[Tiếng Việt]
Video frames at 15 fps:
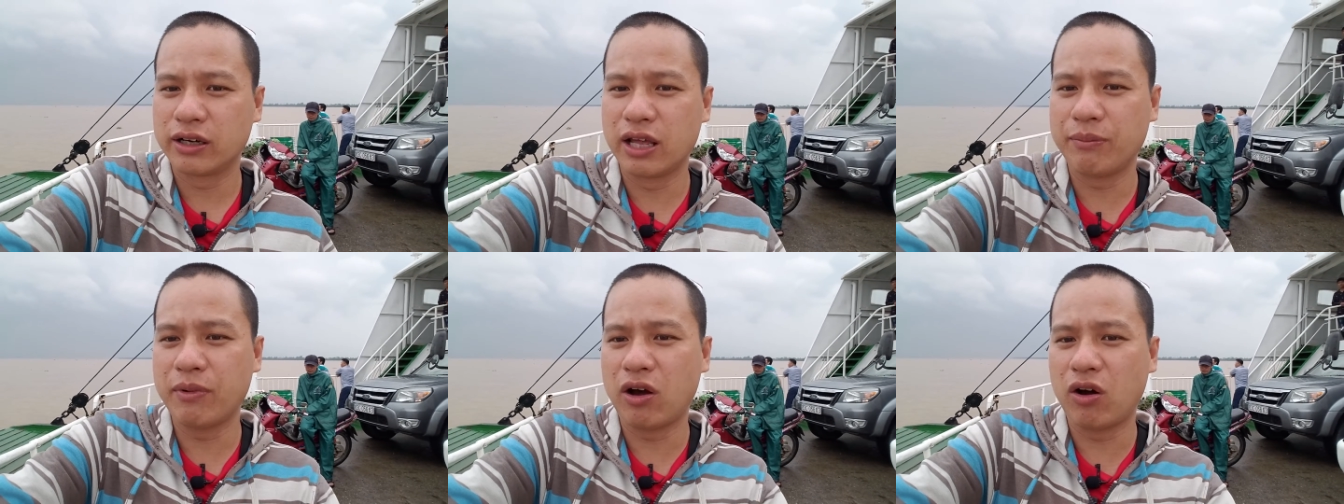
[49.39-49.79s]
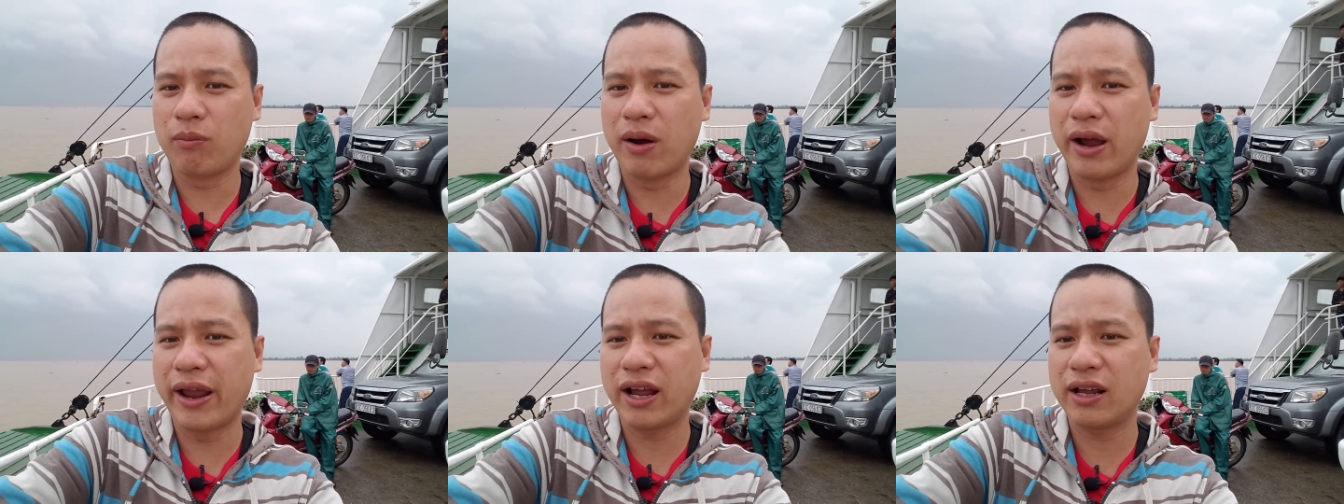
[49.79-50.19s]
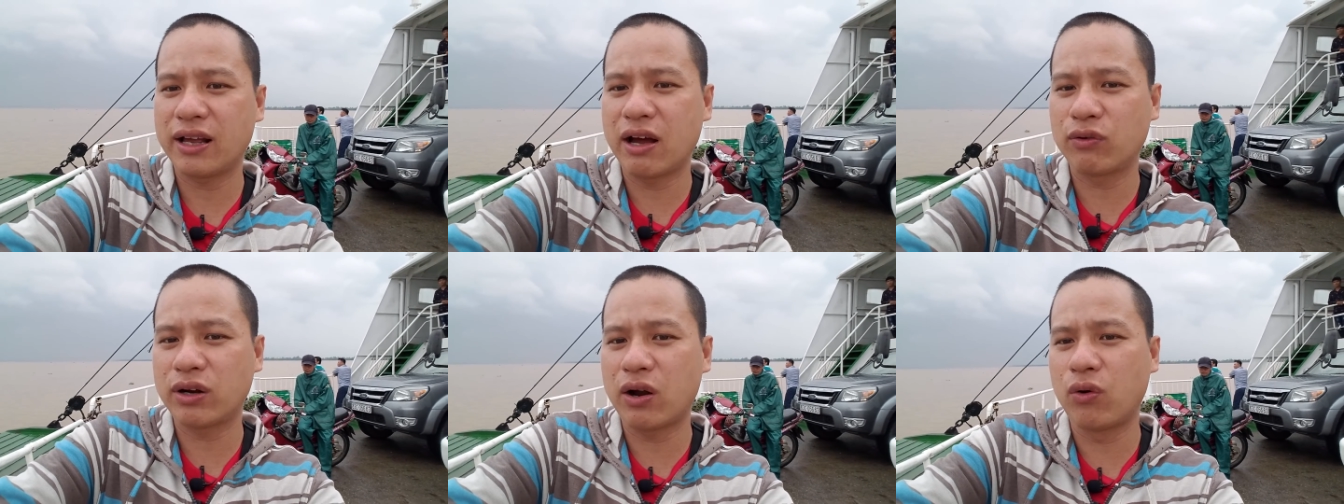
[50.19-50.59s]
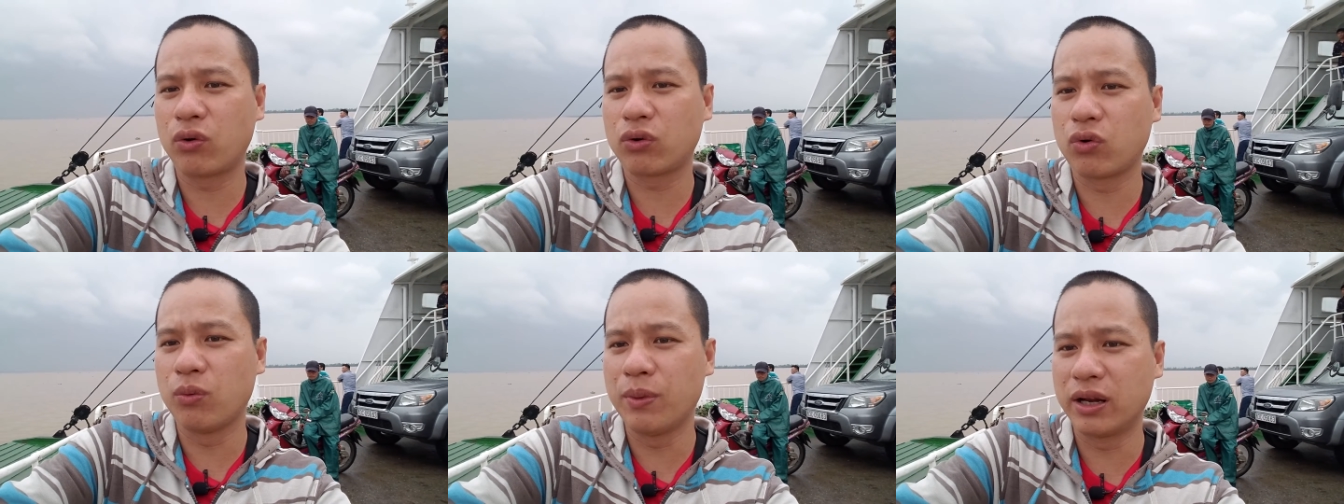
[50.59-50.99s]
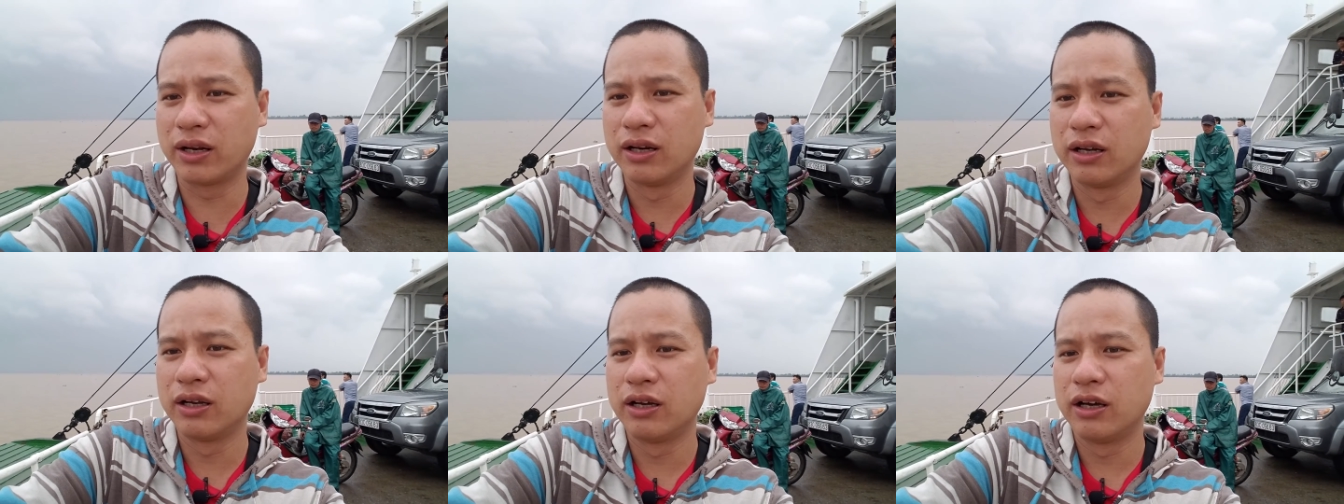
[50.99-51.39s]
để mà họ bán cao trầu của mình.
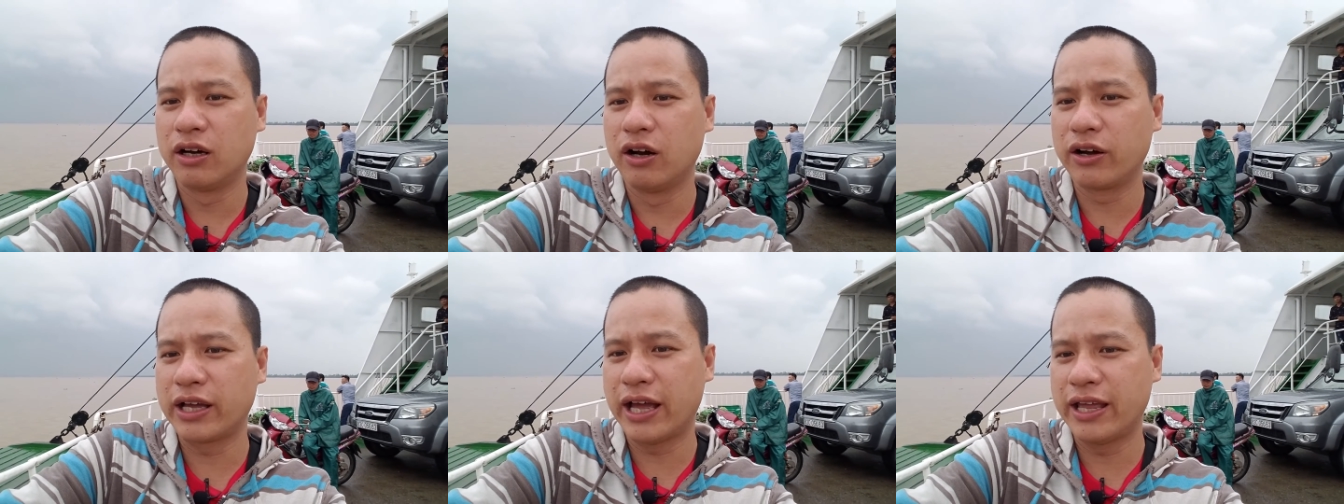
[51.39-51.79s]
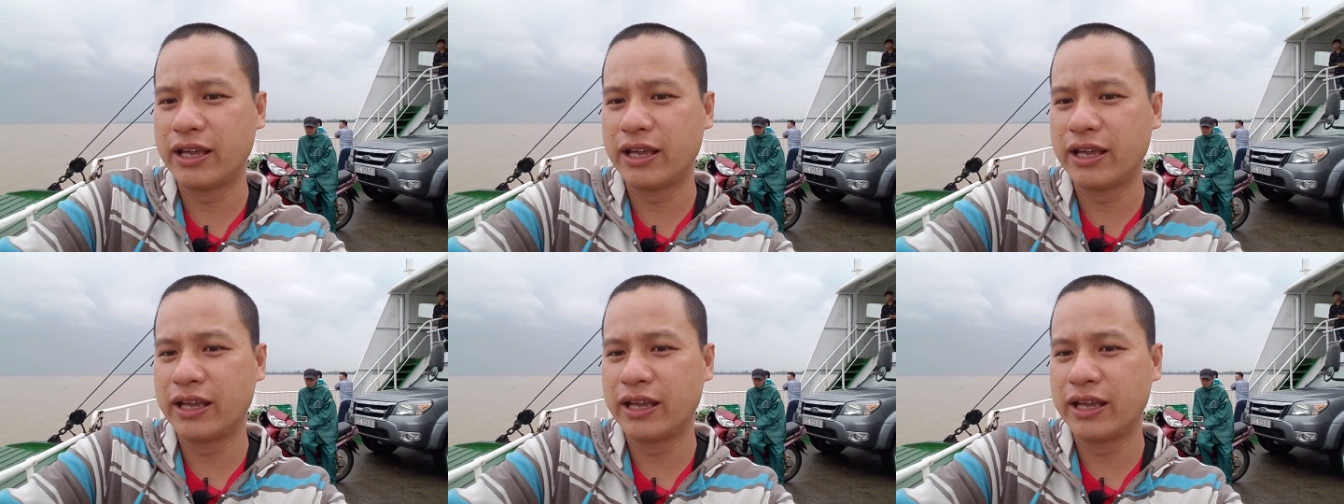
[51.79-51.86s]
Ok,